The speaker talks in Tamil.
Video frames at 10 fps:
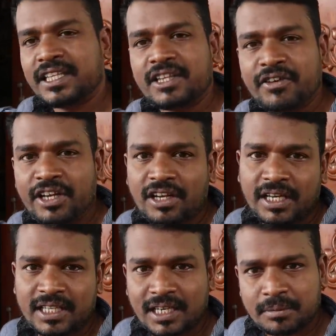இந்த வீடியோ
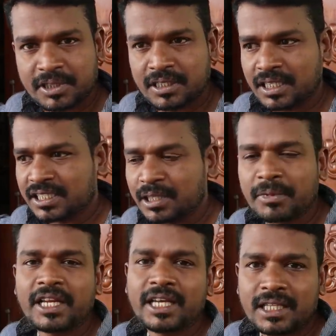நான் எதுக்காக பண்ணேன்னா இந்த
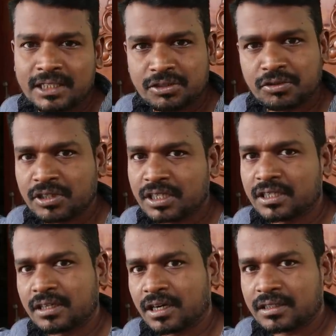மாதிரி ஏதாச்சும்
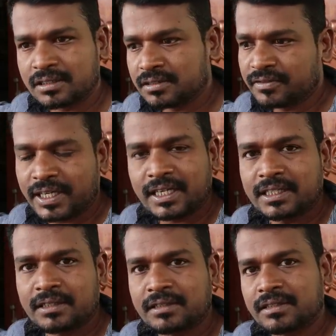உங்கள் டாக்கோ வேறு
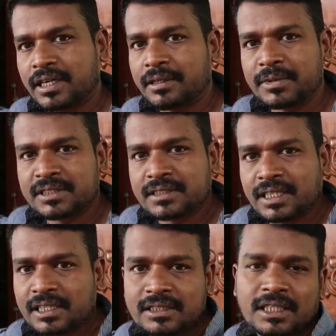ஏதோ
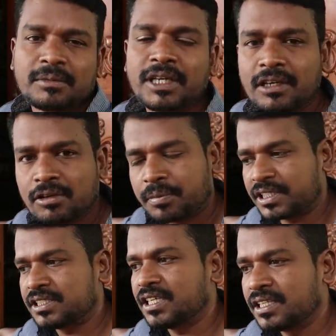அனிமல்ஸ்க்கு ஏதாச்சும் அந்த மாதிரி ஒரு
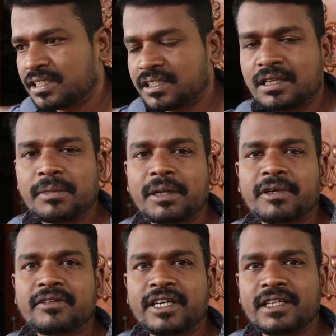பிரச்சனை இருந்ததுன்னா
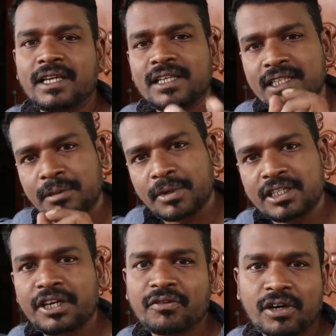பயப்பட வேண்டியதில்லை இந்த
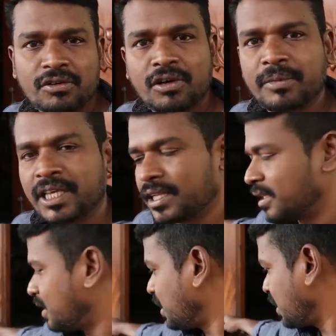மாதிரி வரும்
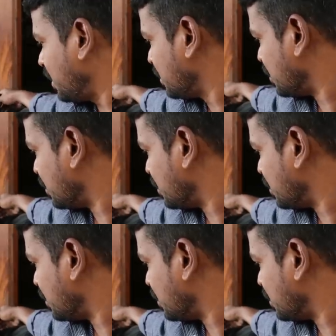அப்படிங்கிறதுக்காக